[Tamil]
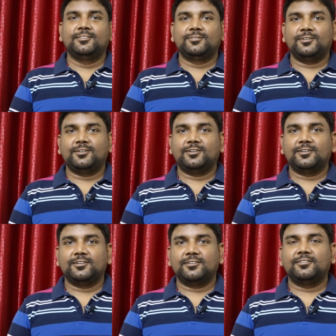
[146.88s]
ஸோ
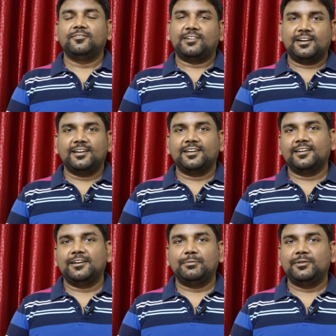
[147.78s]
வாங்க
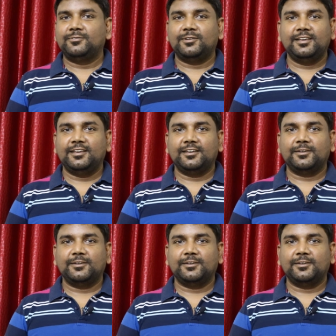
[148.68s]
அப்படின்னு சொல்லி